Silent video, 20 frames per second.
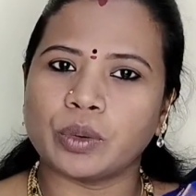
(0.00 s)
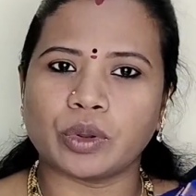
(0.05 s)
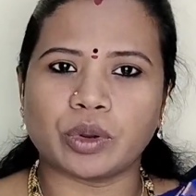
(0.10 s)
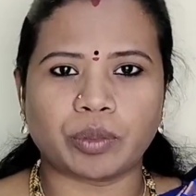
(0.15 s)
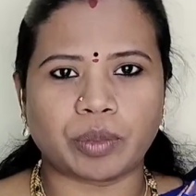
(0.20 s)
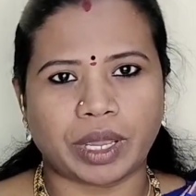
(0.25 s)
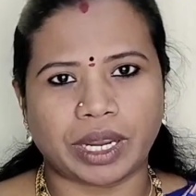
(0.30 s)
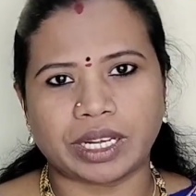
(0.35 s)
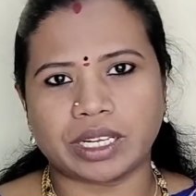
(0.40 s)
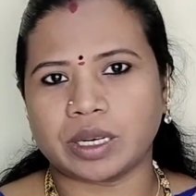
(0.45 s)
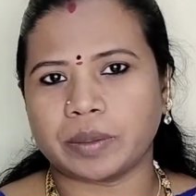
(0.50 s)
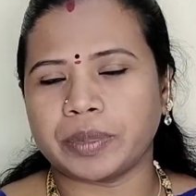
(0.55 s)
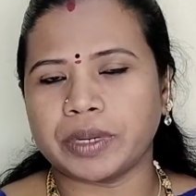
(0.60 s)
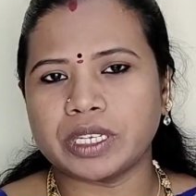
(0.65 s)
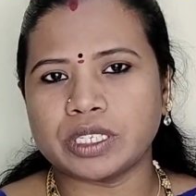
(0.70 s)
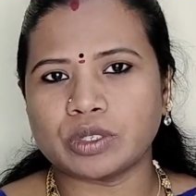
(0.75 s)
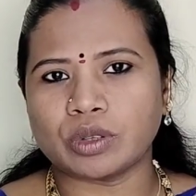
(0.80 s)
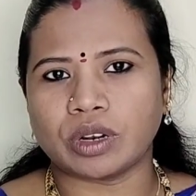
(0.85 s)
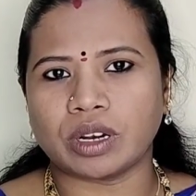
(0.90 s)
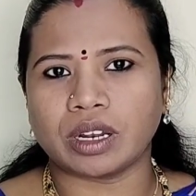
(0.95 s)
ஒரு மைண்ட்
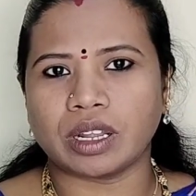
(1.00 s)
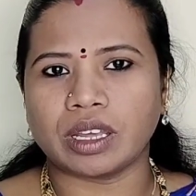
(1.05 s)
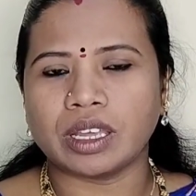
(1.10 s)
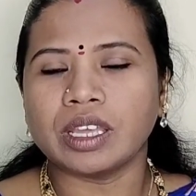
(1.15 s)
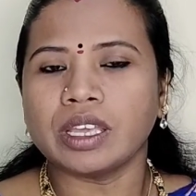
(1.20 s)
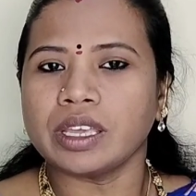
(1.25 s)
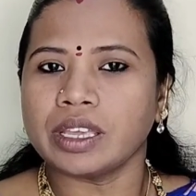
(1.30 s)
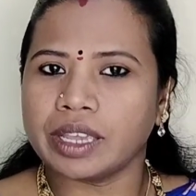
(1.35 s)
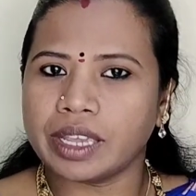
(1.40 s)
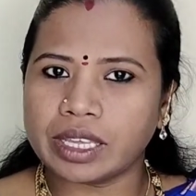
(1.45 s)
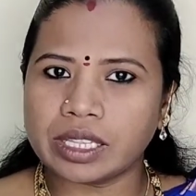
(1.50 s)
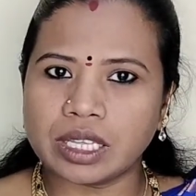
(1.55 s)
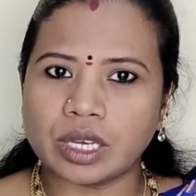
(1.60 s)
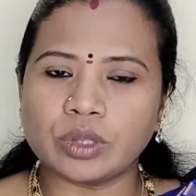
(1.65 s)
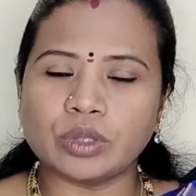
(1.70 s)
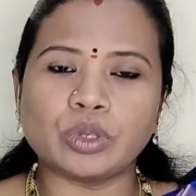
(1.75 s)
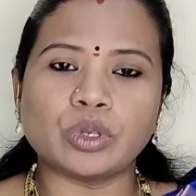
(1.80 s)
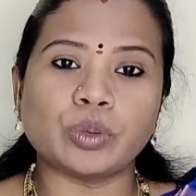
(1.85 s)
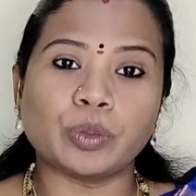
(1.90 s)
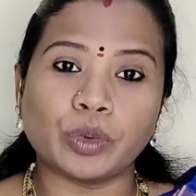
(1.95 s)
அப்படின்னு சொல்லலாம்
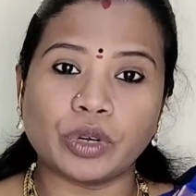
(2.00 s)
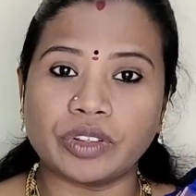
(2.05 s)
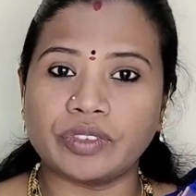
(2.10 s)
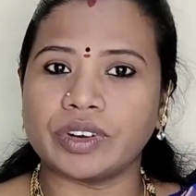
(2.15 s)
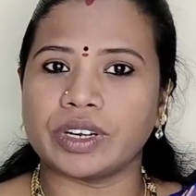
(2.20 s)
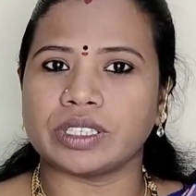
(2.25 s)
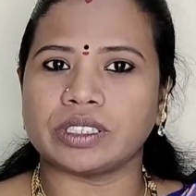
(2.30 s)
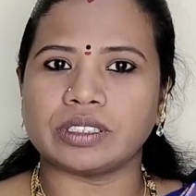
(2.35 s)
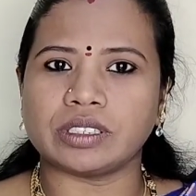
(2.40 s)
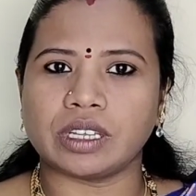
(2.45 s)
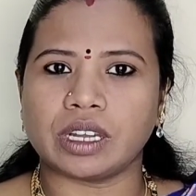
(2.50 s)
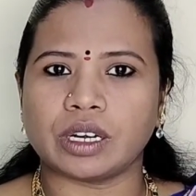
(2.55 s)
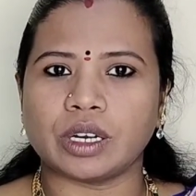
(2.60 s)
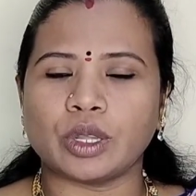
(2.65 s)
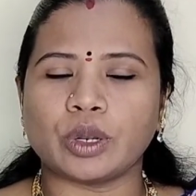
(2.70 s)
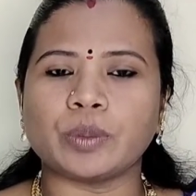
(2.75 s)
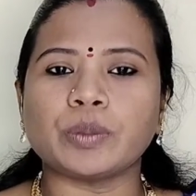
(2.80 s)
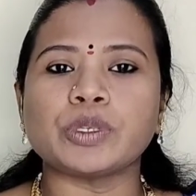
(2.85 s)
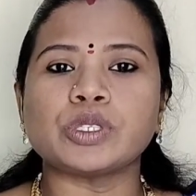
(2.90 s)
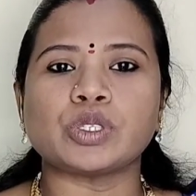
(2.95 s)
ஏதாவது ஒரு முடிவு
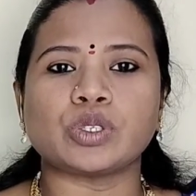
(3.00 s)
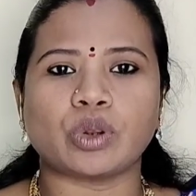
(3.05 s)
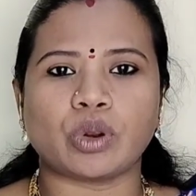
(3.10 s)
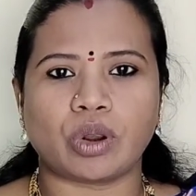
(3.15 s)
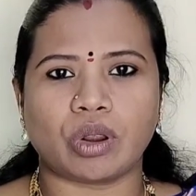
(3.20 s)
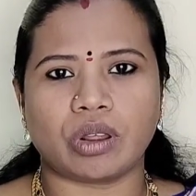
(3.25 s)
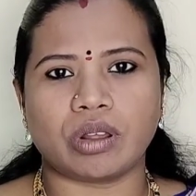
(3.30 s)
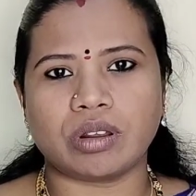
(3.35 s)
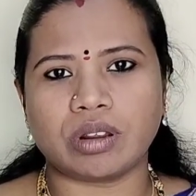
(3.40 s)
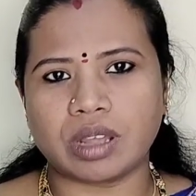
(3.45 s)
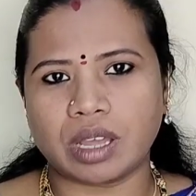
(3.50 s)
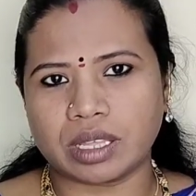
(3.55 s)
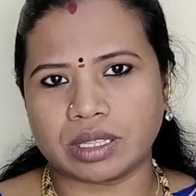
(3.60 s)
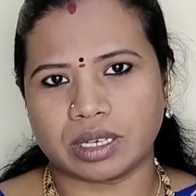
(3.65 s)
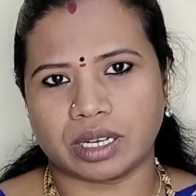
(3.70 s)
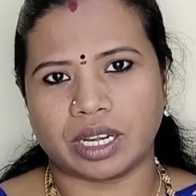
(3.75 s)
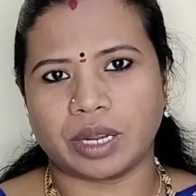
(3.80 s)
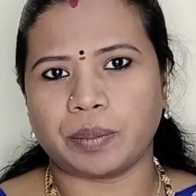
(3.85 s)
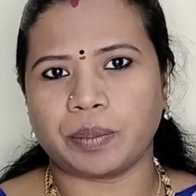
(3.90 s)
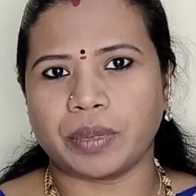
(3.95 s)
எடுத்துட்டாங்கன்னா ரொம்ப ஸ்ட்ராங்காக
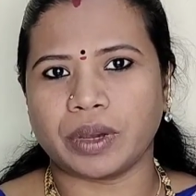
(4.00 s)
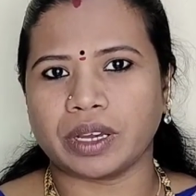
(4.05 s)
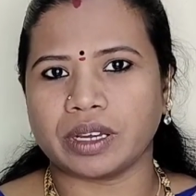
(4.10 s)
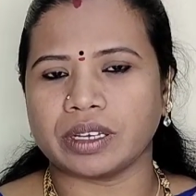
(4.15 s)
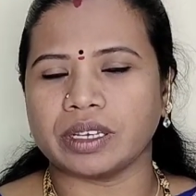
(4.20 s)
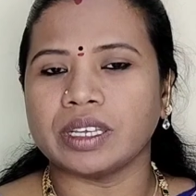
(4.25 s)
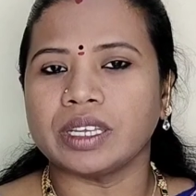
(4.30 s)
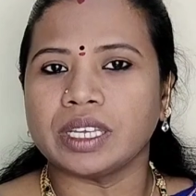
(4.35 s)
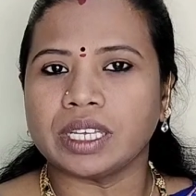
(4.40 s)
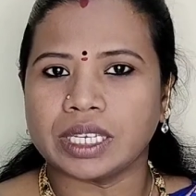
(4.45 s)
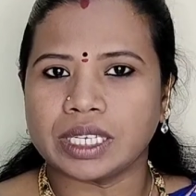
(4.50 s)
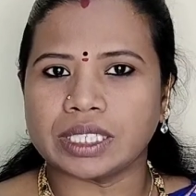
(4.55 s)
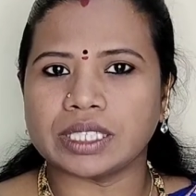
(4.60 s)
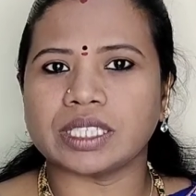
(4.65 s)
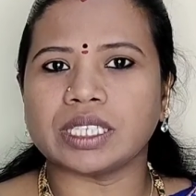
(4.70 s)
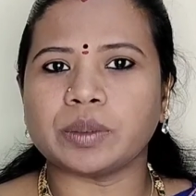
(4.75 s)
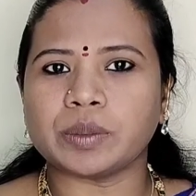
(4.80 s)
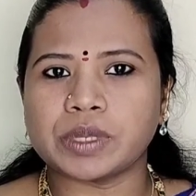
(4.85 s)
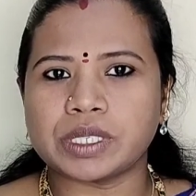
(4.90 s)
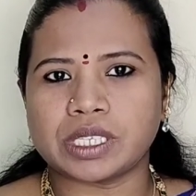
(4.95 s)
அதில் நிற்பாங்க
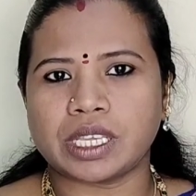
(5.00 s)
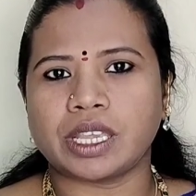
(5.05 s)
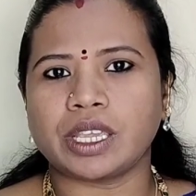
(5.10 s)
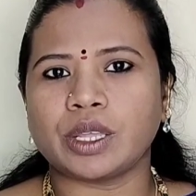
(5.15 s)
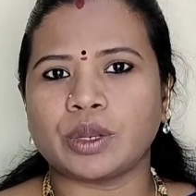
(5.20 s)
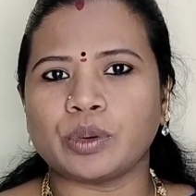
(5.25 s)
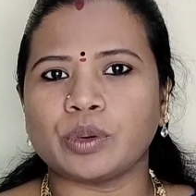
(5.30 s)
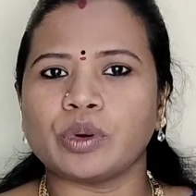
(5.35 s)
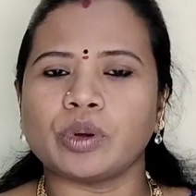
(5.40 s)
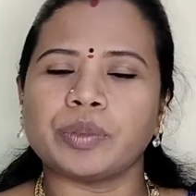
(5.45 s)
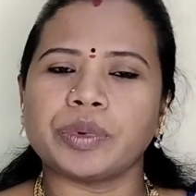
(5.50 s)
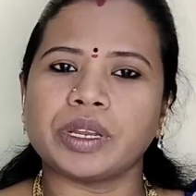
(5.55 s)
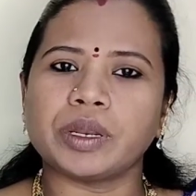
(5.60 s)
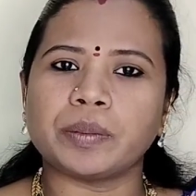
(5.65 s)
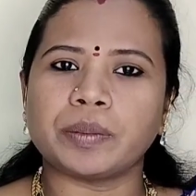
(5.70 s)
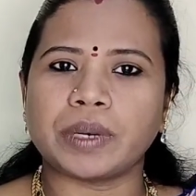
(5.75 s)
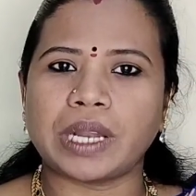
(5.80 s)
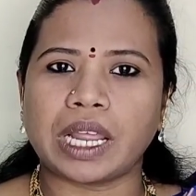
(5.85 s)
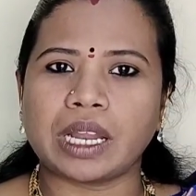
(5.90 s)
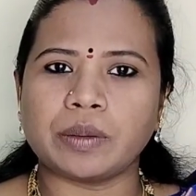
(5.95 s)
இதை நம்ம செய்யணும்
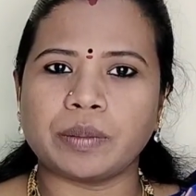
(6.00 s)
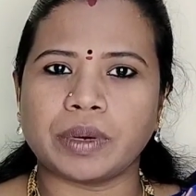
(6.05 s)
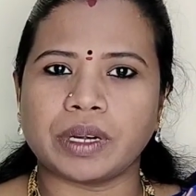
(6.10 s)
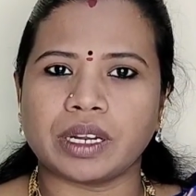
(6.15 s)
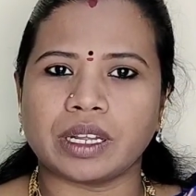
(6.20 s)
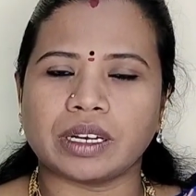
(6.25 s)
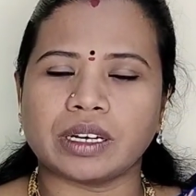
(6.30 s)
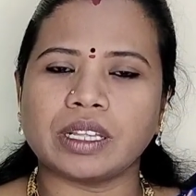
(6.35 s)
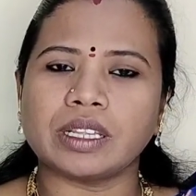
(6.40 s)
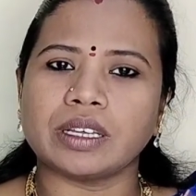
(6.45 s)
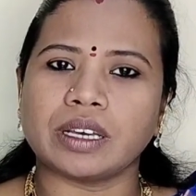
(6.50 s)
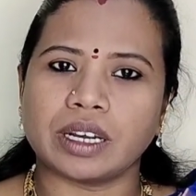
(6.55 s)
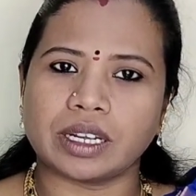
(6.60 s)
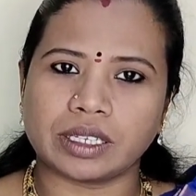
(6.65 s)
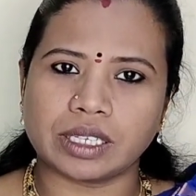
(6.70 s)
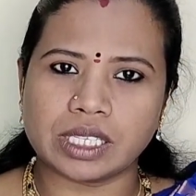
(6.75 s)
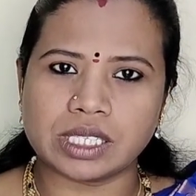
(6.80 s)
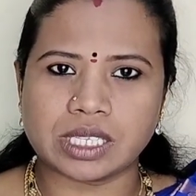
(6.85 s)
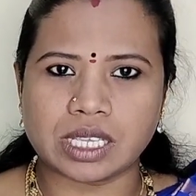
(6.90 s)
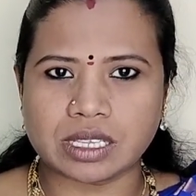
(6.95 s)
அப்படின்னு பிளான் பண்ணாங்கன்னா அதை
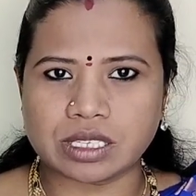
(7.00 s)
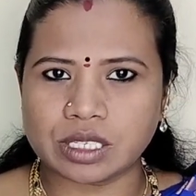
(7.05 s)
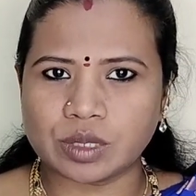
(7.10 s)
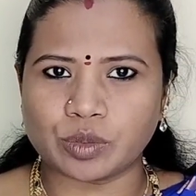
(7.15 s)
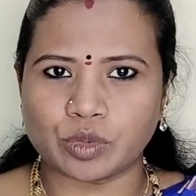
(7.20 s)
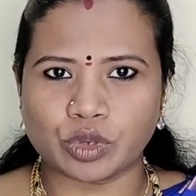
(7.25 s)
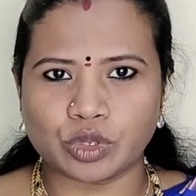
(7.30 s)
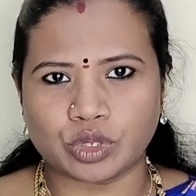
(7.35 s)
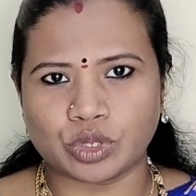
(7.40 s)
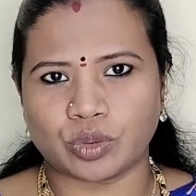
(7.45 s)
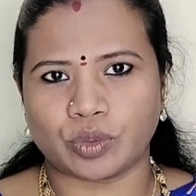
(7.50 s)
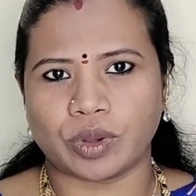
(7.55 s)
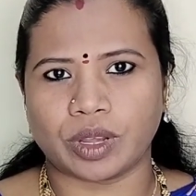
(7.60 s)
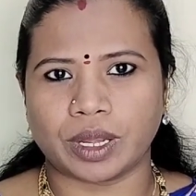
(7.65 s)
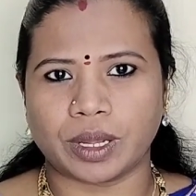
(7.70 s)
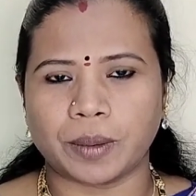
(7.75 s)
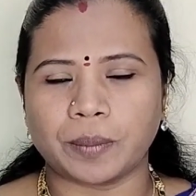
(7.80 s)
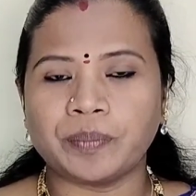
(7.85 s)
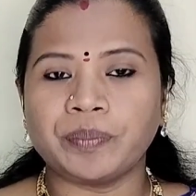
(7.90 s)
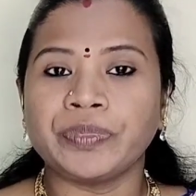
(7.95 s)
கரெக்டாக செஞ்சு முடிச்சிருவாங்க